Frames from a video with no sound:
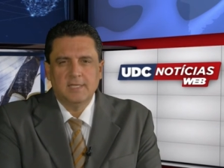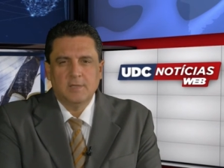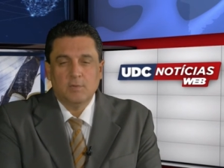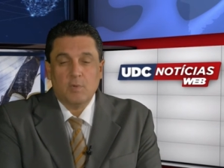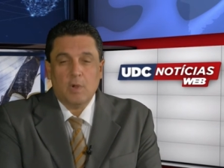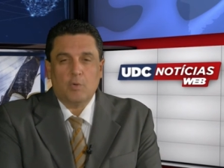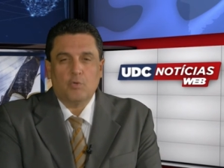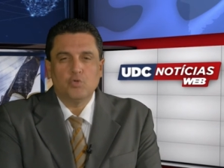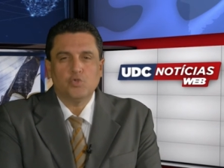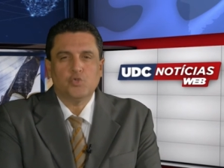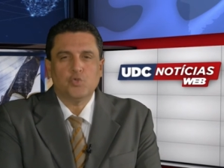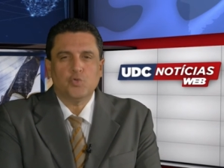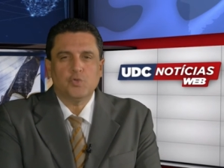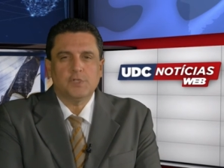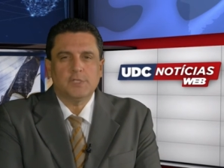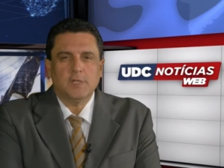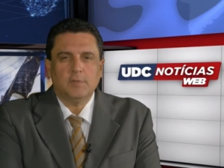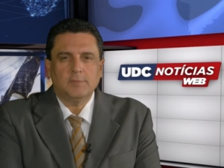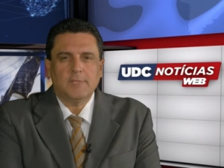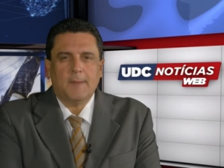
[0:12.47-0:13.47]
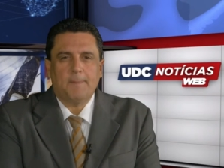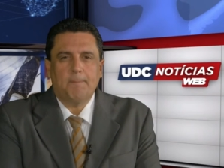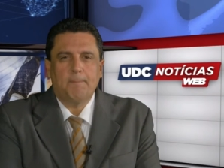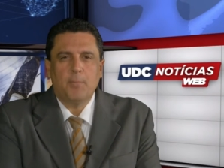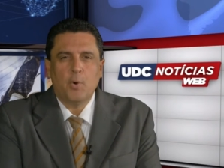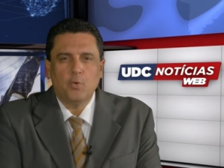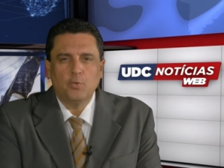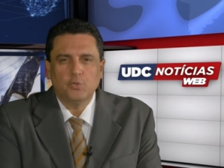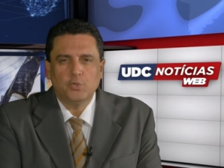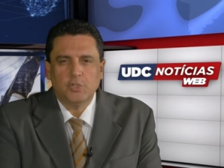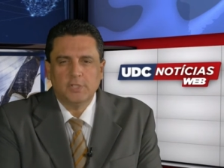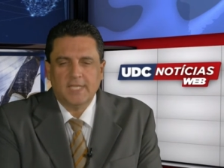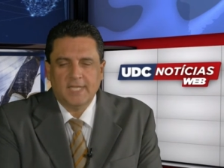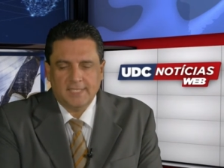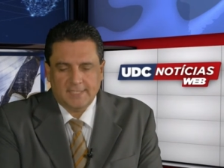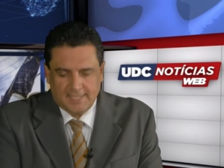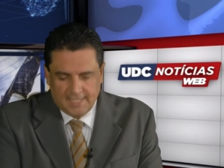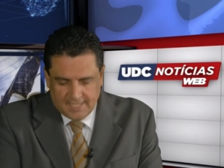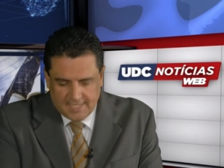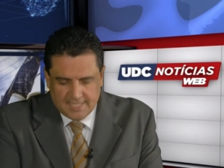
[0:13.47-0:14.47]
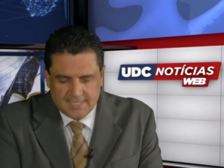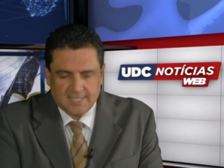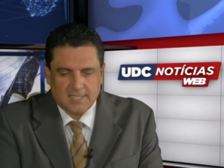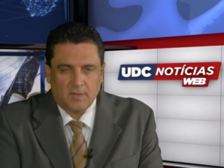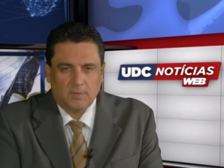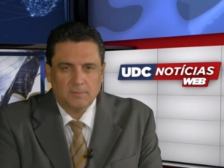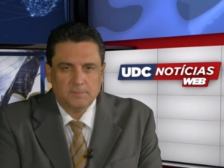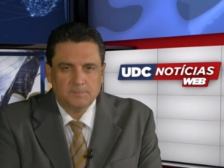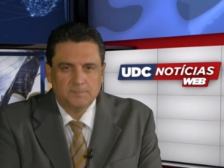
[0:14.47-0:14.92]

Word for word: com a construção da Ponte da Integração.